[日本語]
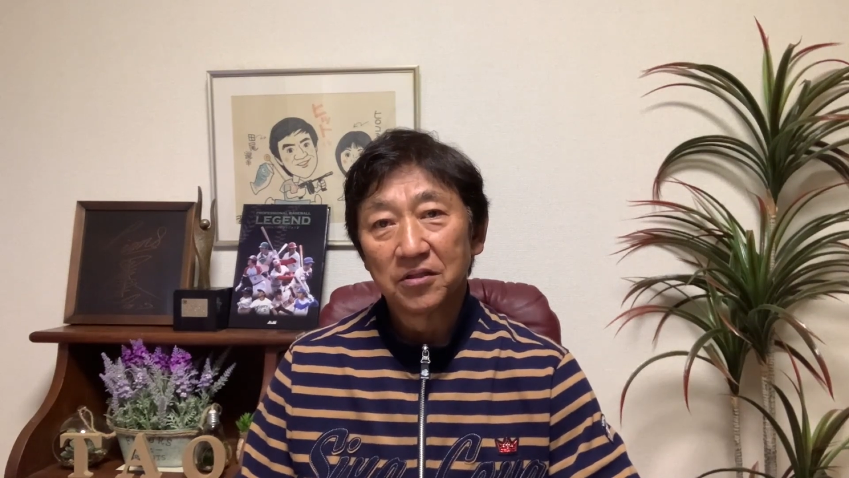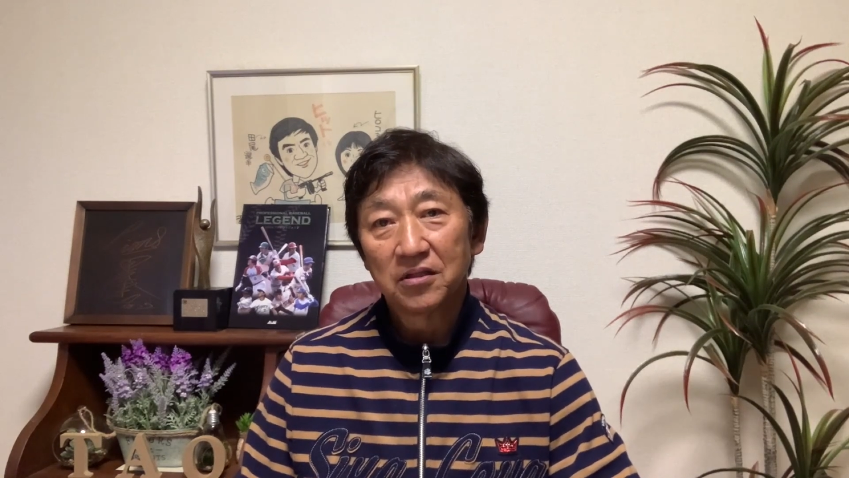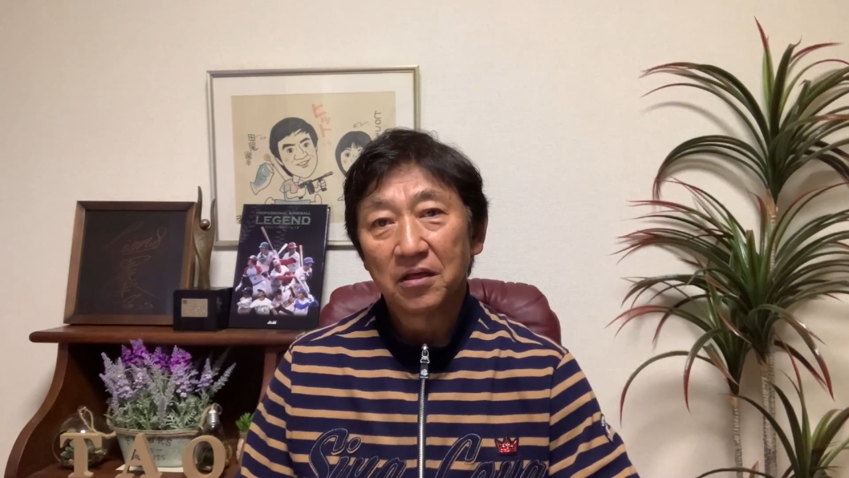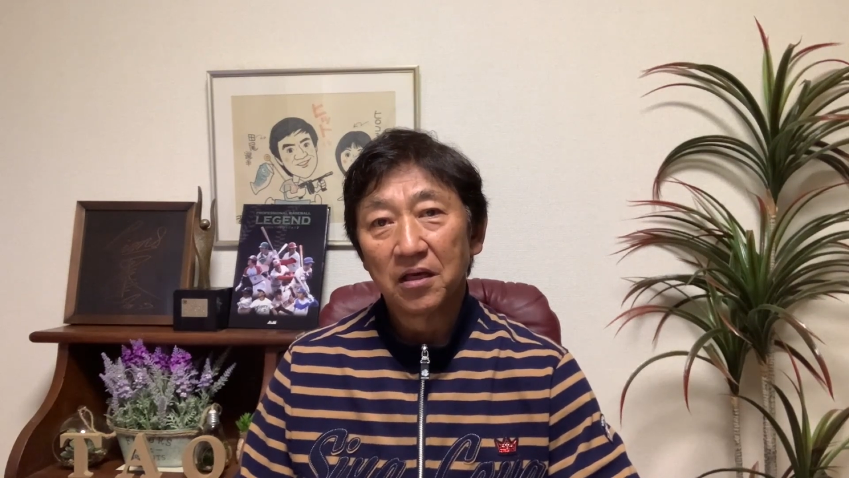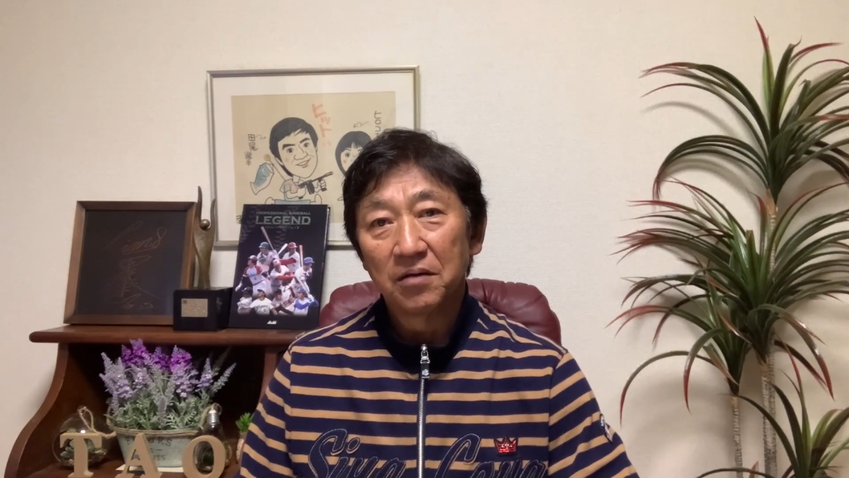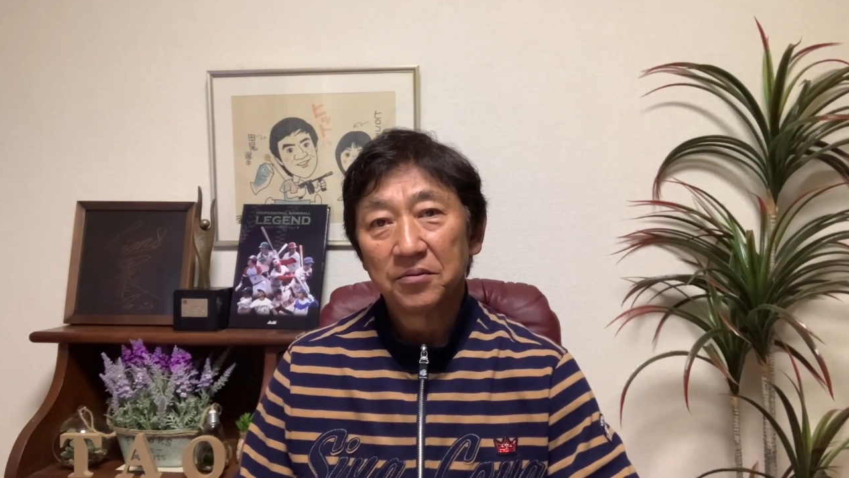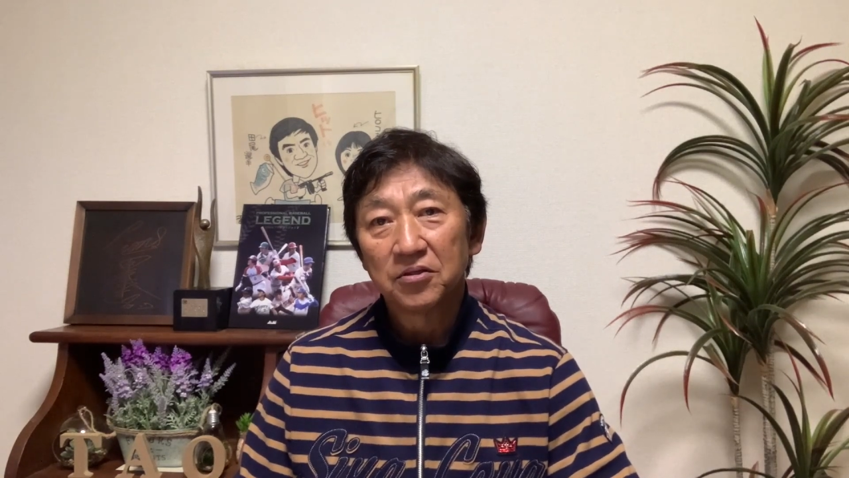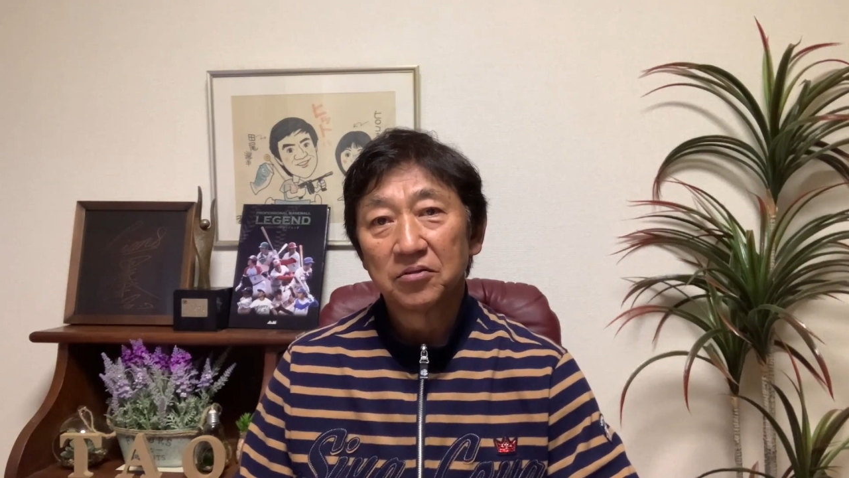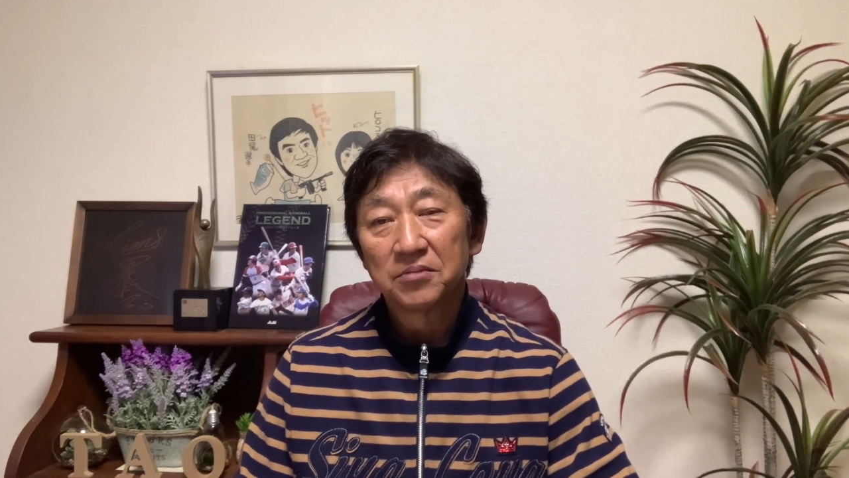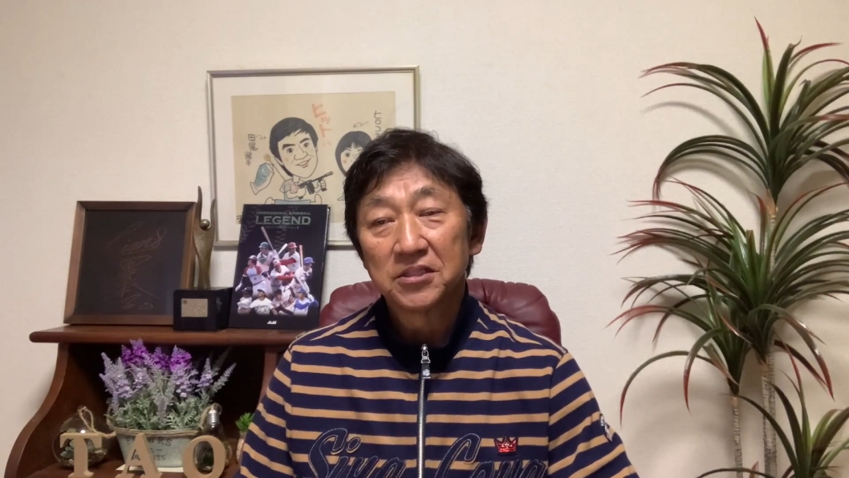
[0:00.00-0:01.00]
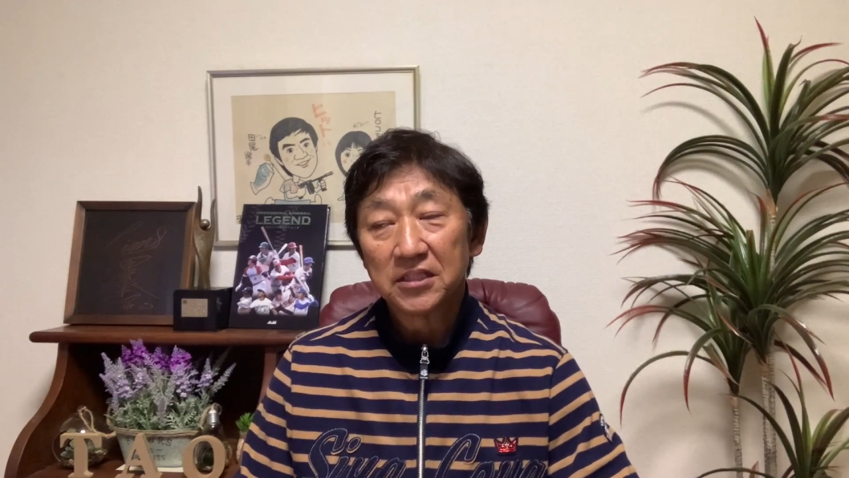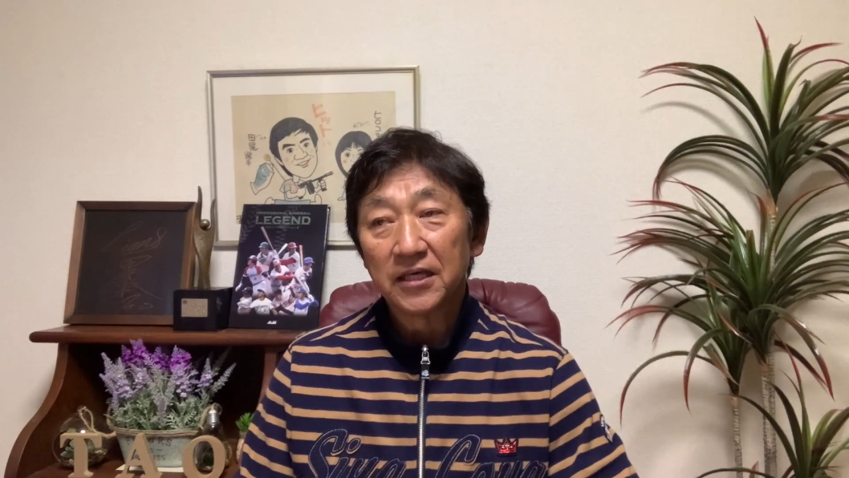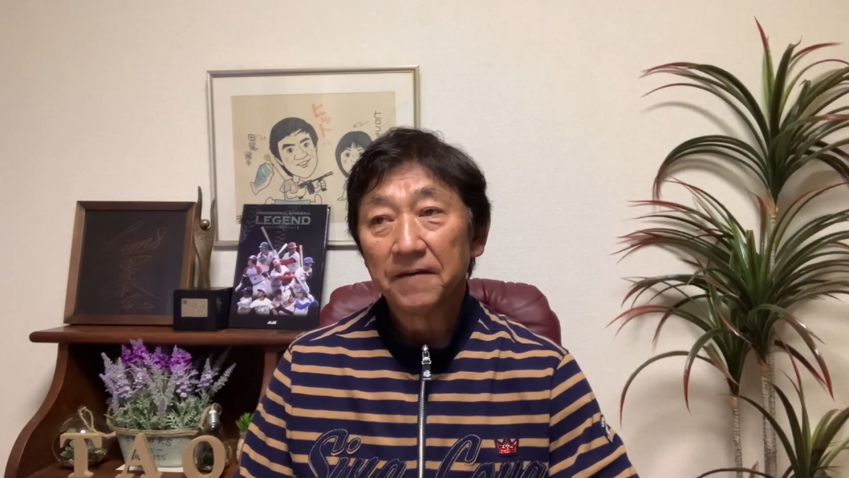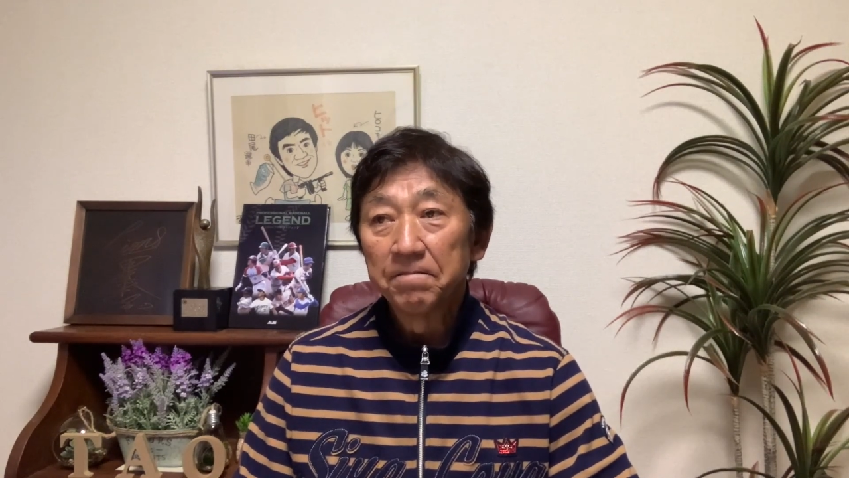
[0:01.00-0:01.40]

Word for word: て見ておりまして。